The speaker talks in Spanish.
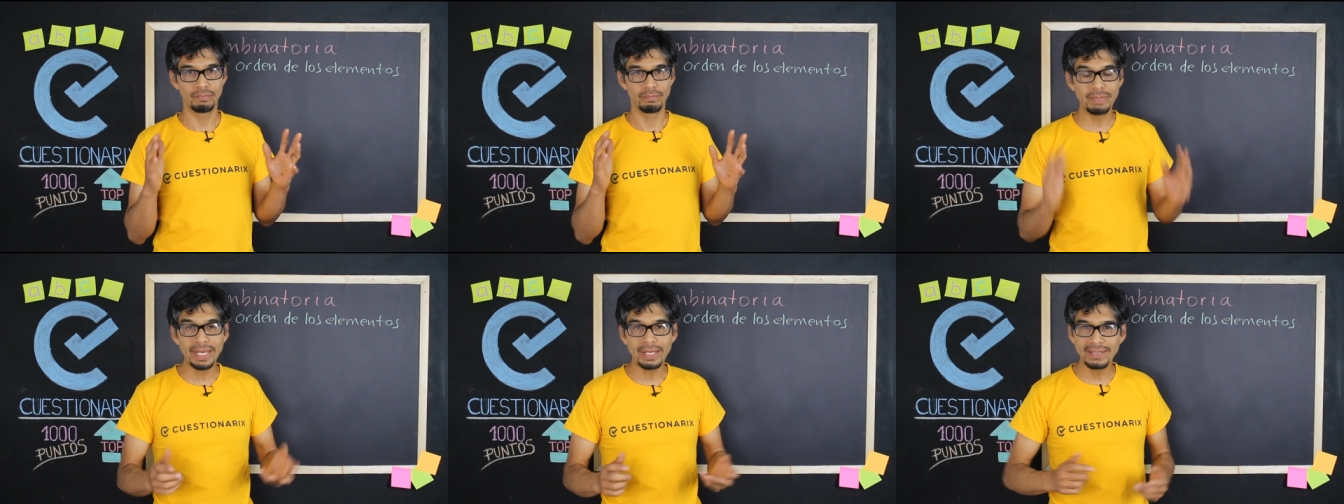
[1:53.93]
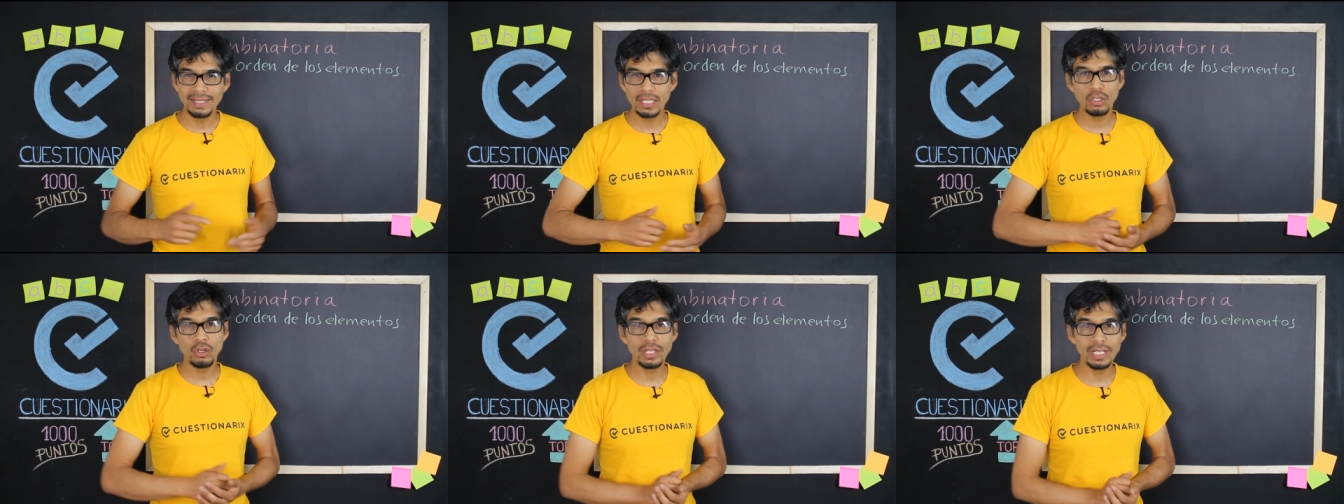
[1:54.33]
Bien,
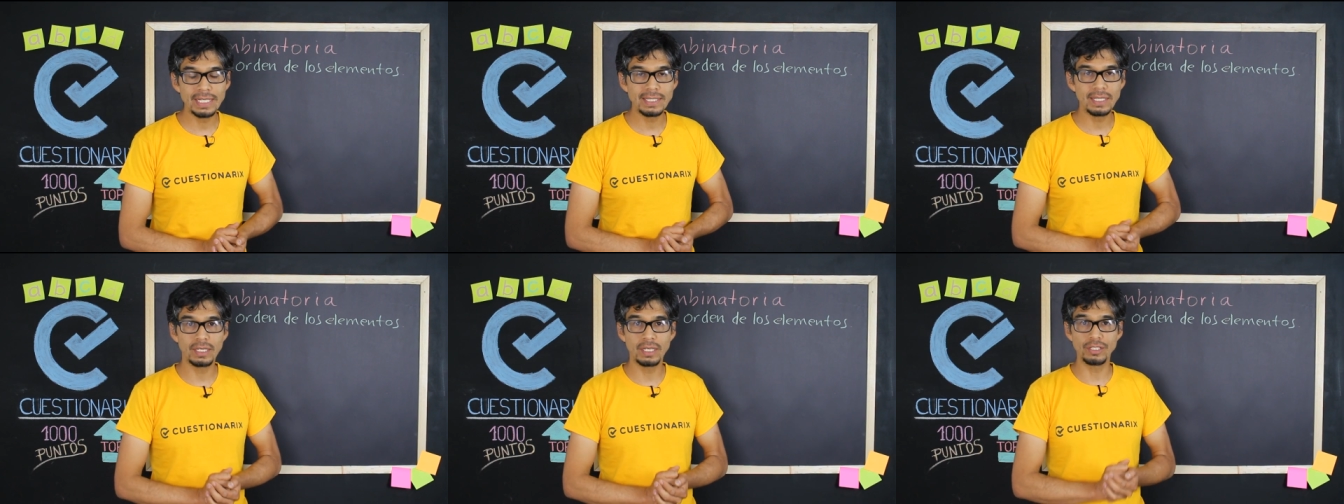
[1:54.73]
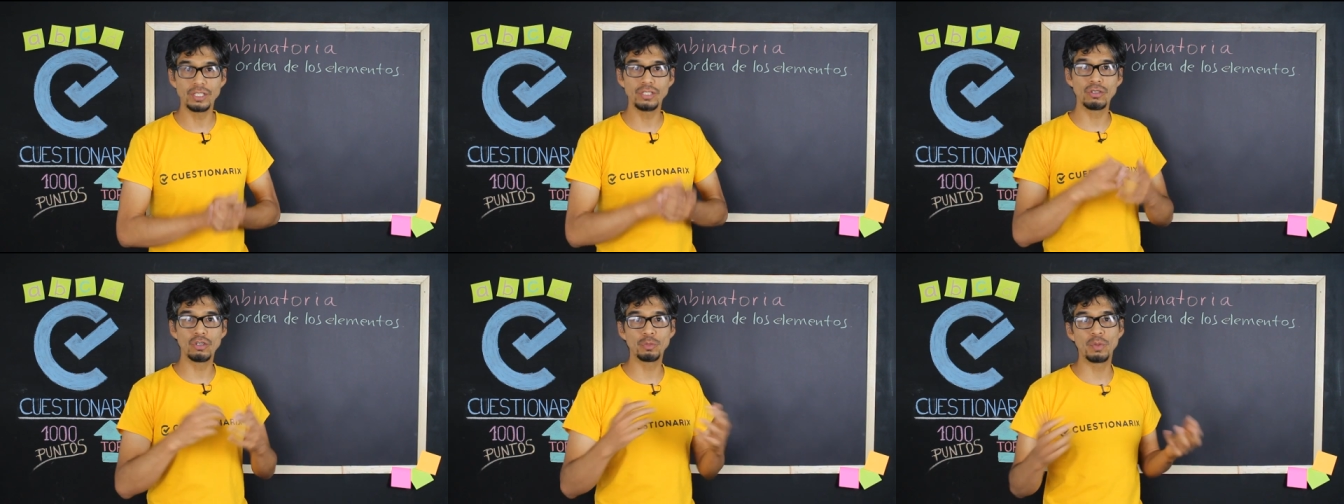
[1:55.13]
dentro de este
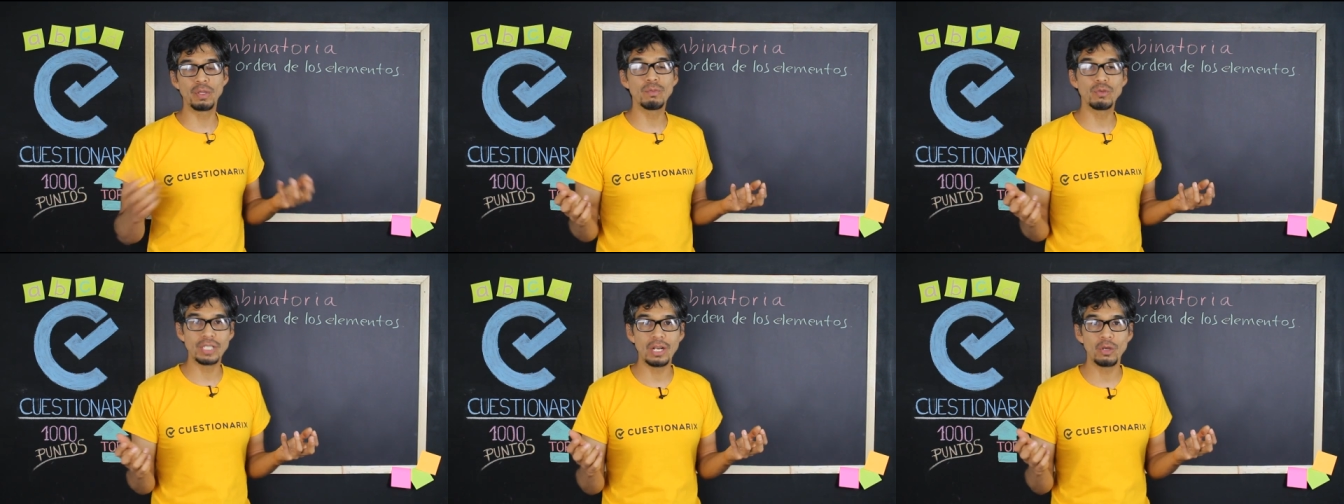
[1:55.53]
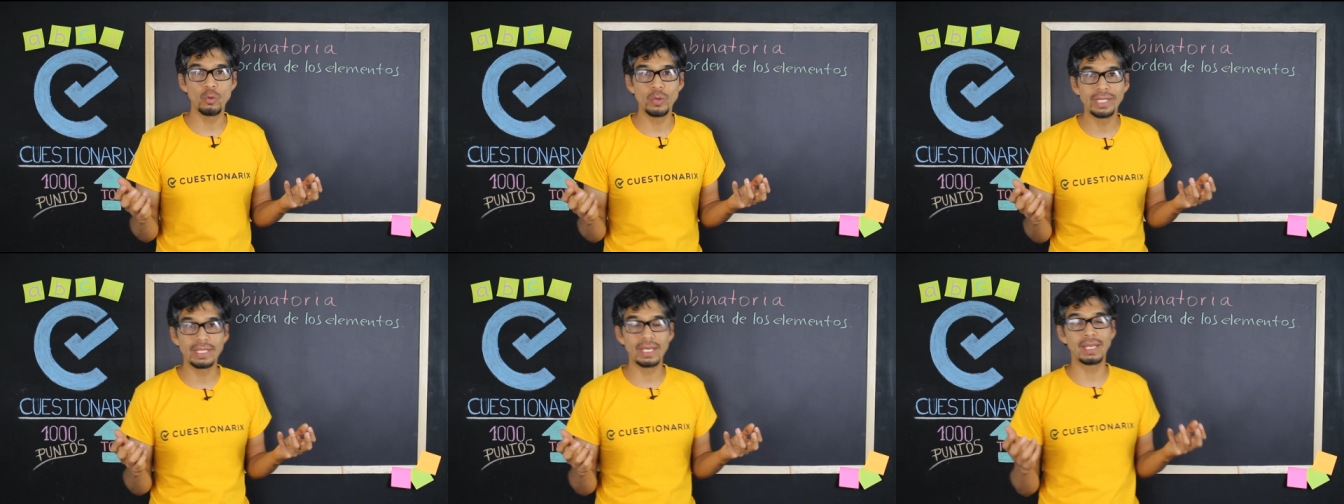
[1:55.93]
ejercicio nos podemos dar
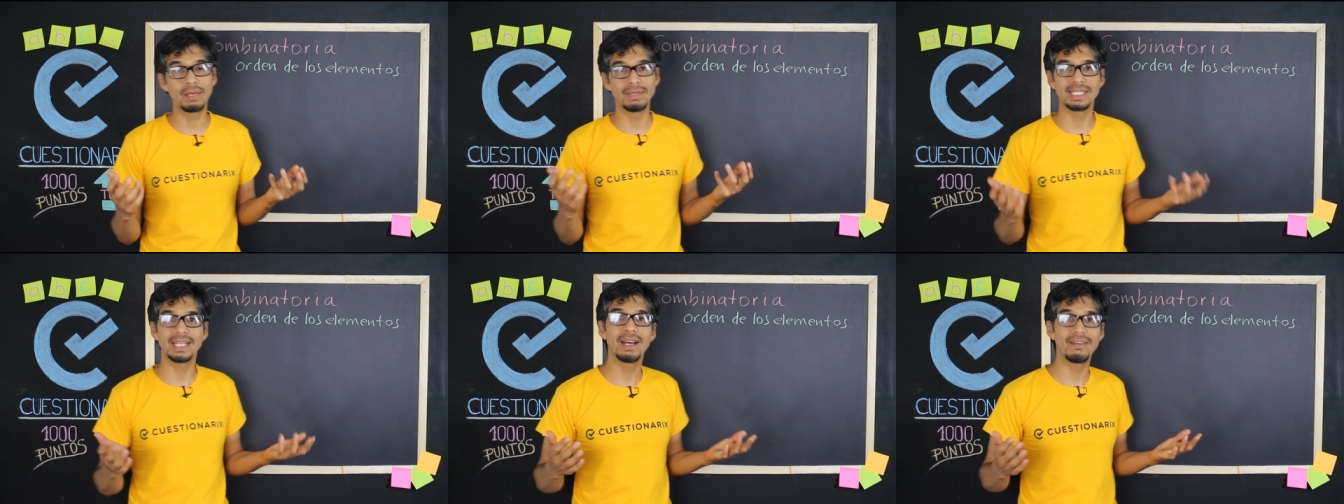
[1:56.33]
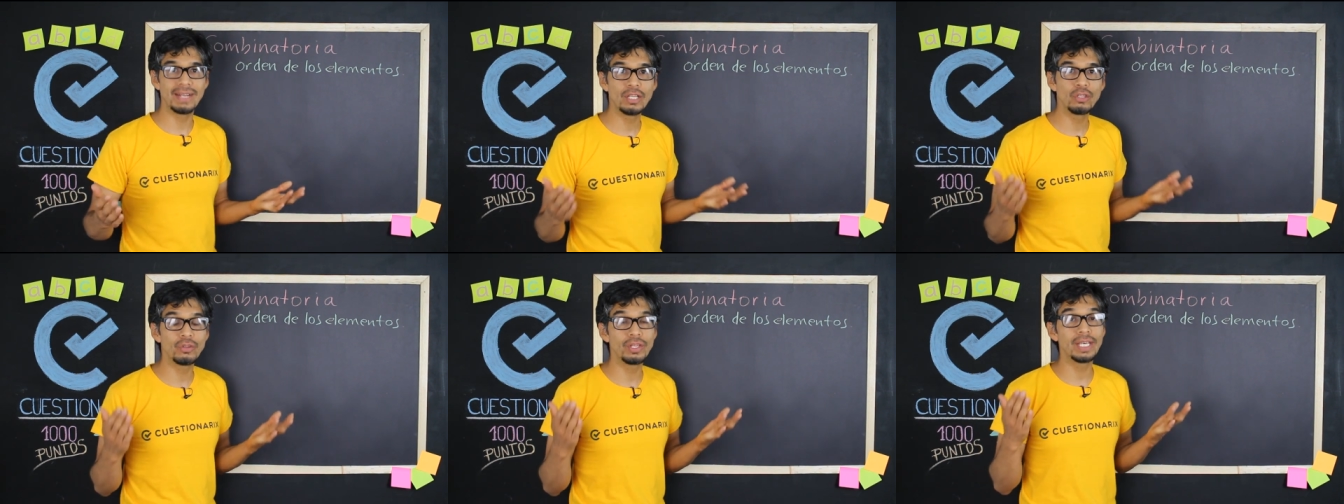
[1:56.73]
cuenta que me están
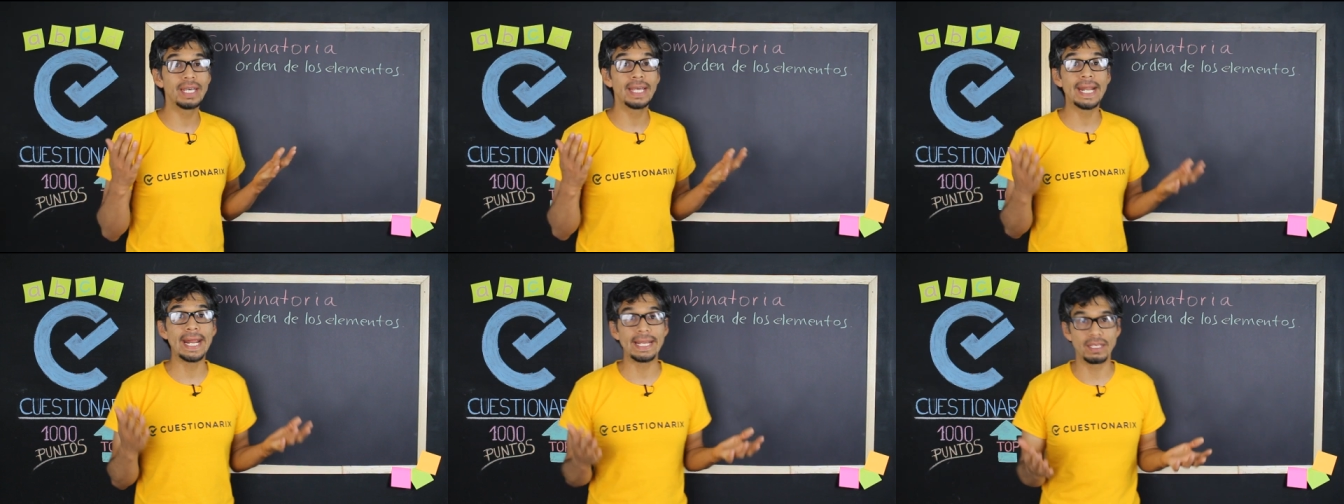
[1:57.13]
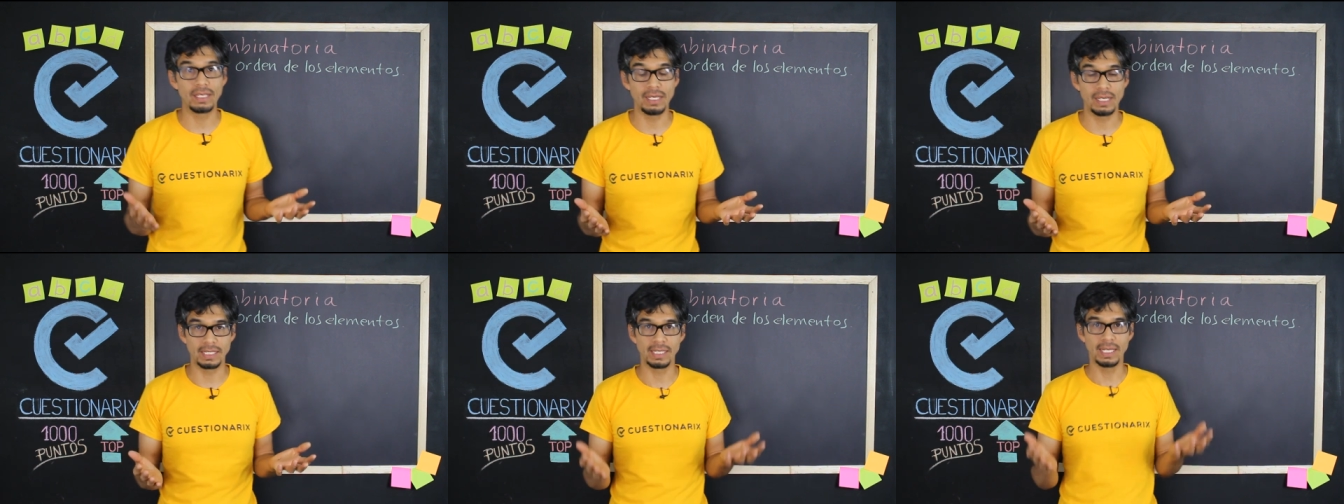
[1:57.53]
hablando de
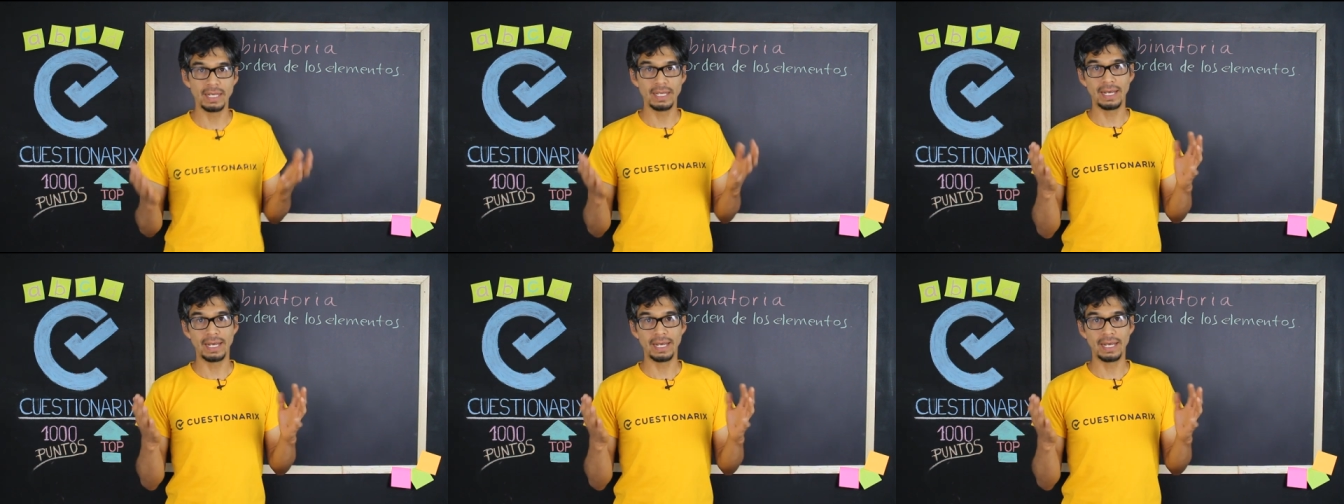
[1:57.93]
jerarquías.